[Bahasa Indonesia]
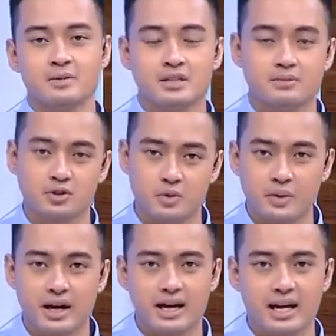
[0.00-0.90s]
rasanya bisa
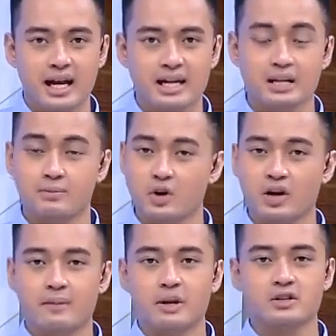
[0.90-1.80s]
menjumpai Anda lagi di
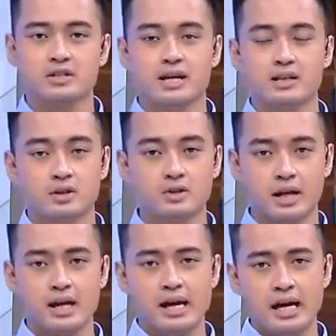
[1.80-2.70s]
program Ayo Sehat
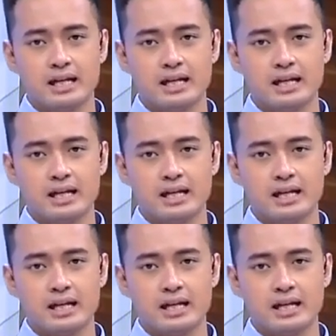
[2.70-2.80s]
tentunya